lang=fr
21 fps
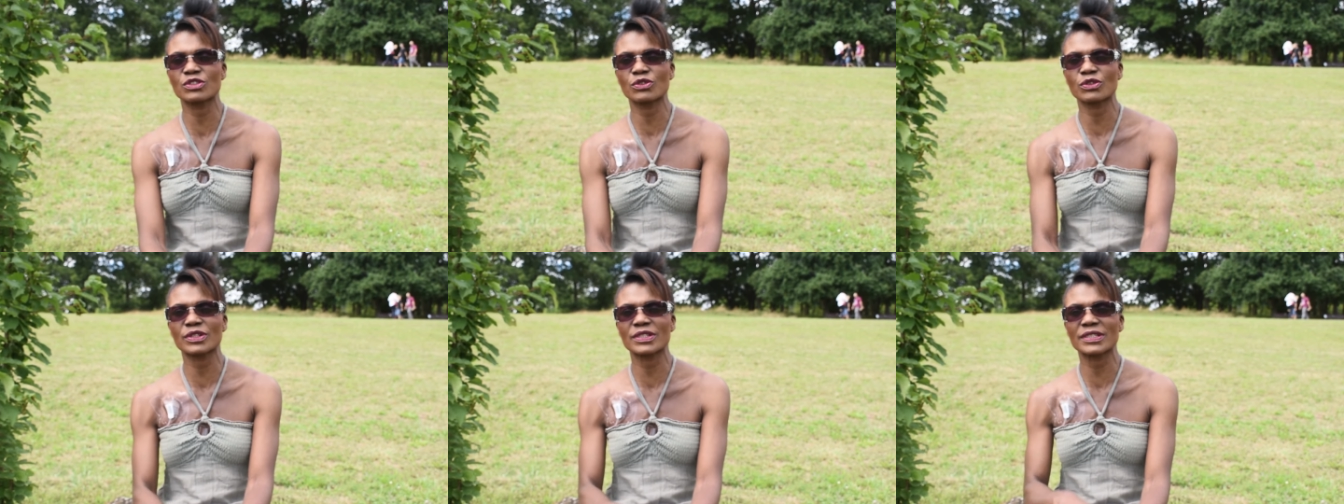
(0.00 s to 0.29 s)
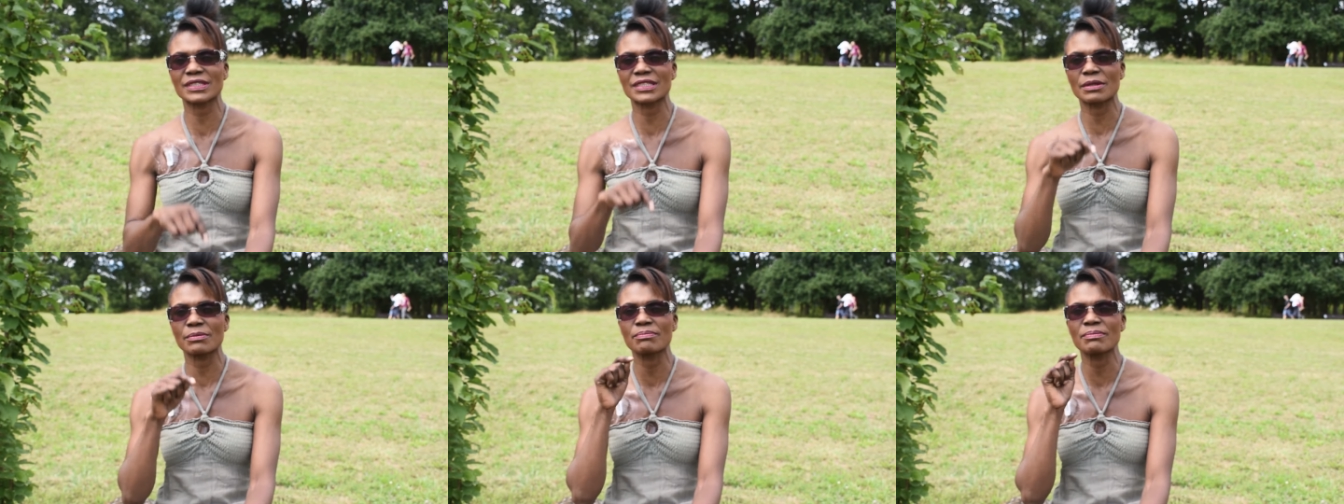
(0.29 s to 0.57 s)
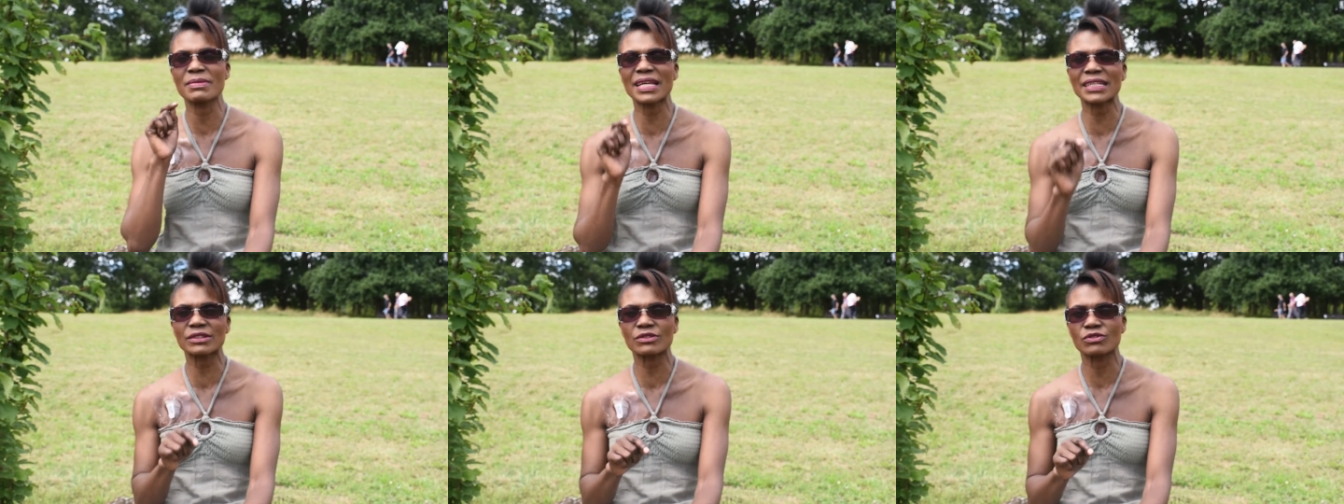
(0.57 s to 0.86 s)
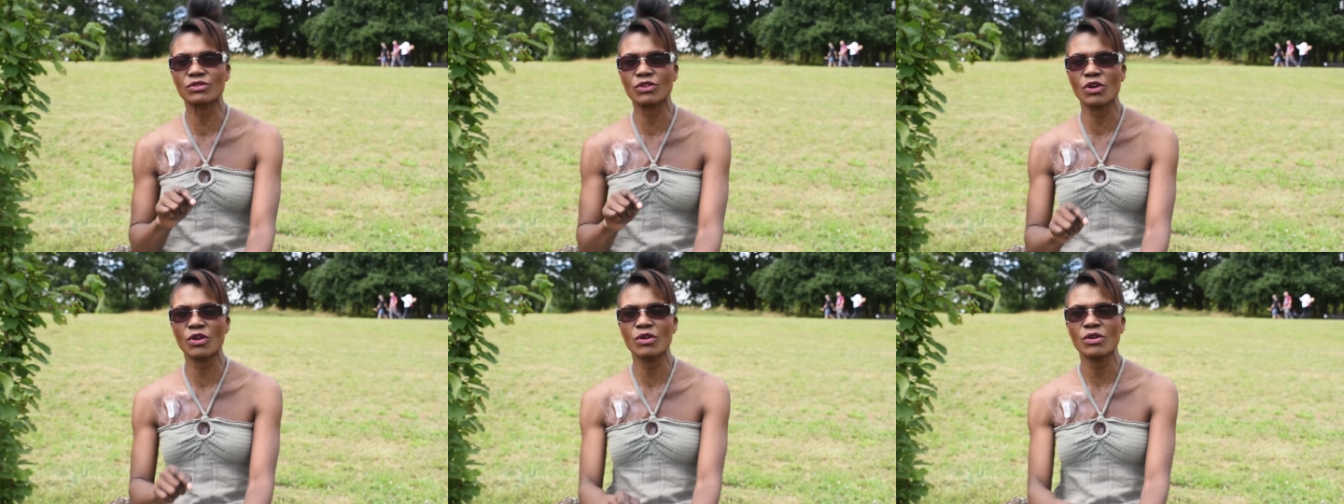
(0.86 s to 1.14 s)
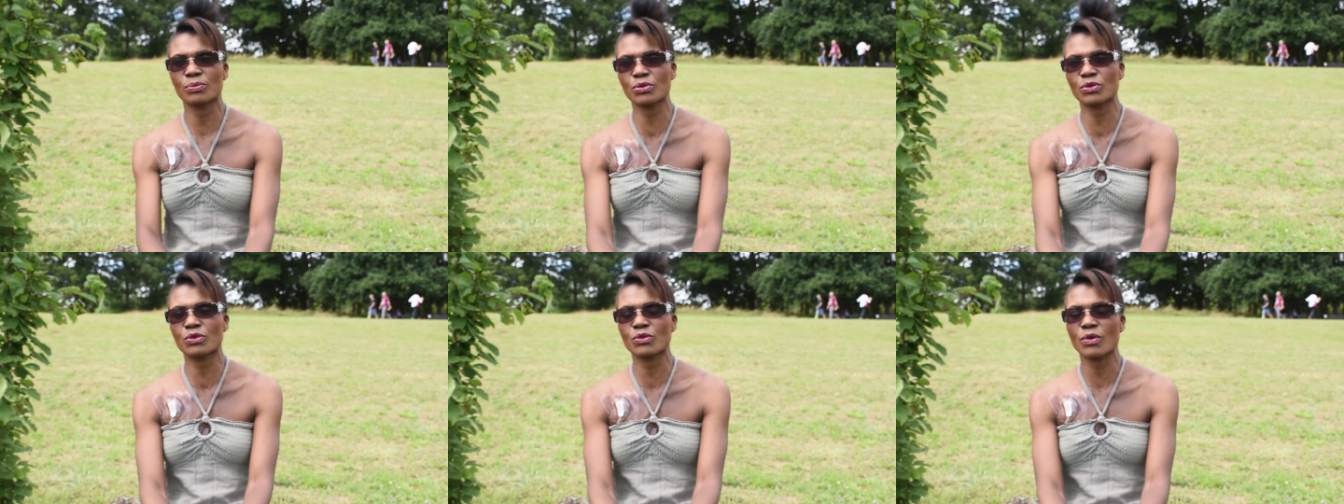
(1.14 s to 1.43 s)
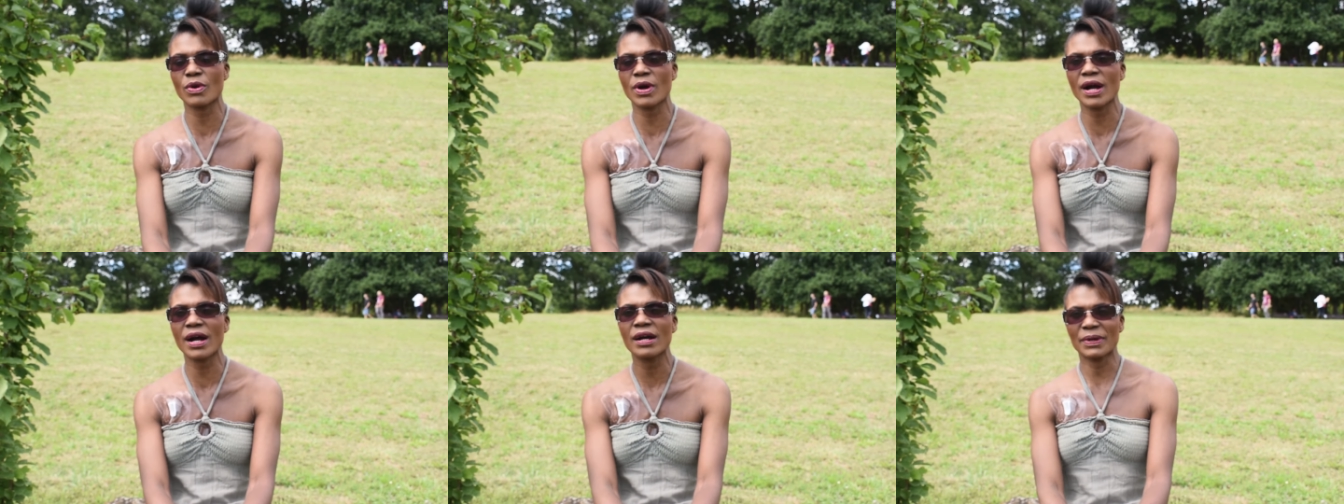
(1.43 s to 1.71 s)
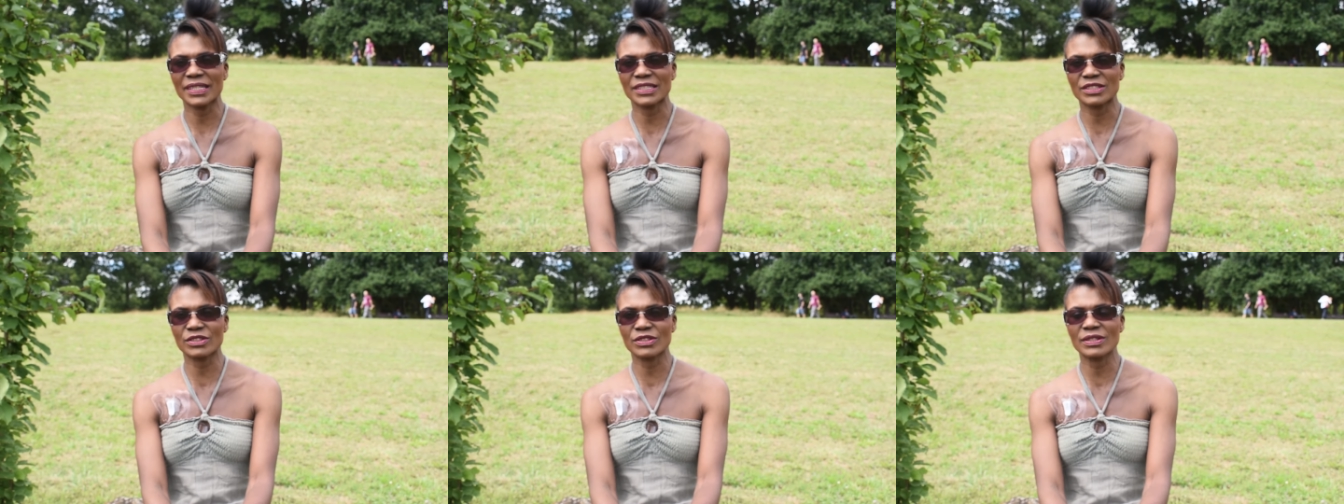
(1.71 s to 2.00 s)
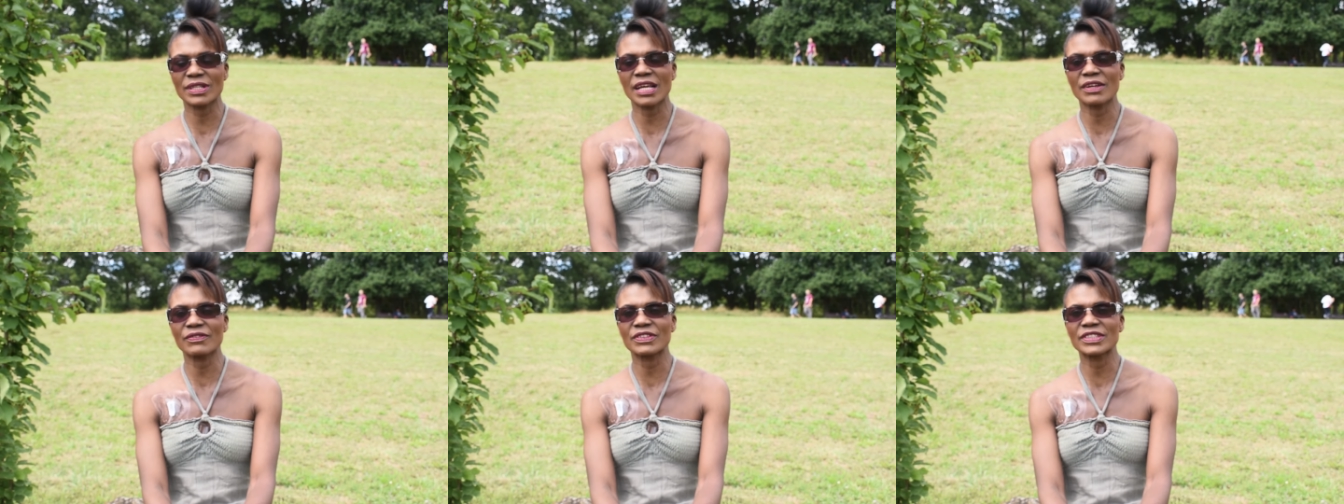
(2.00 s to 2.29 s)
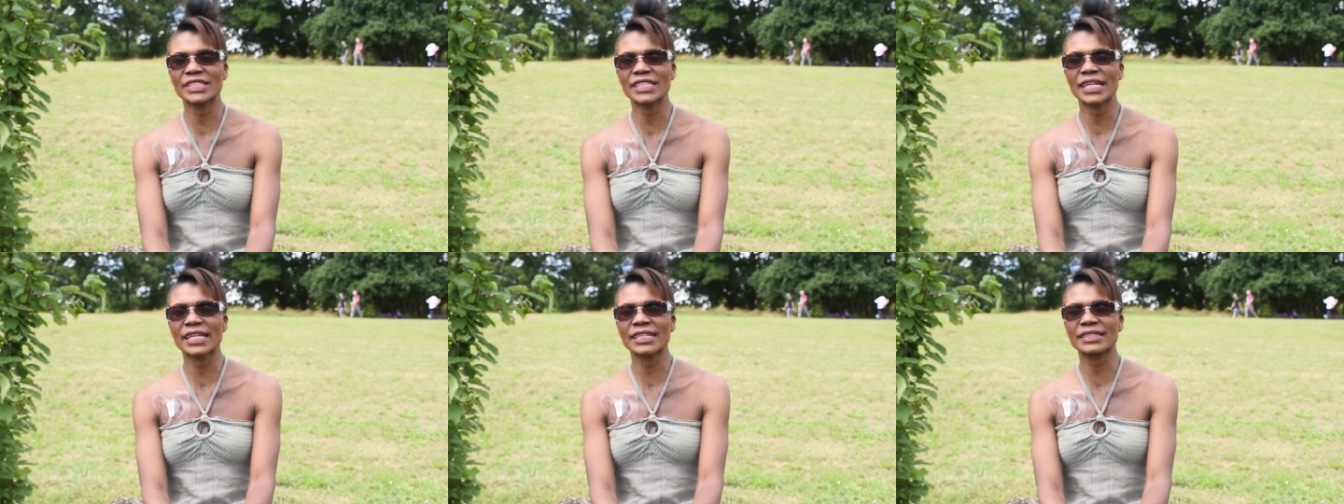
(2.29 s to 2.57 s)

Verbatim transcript: Donc c'est maintenant. Pourquoi Parce que l'avenir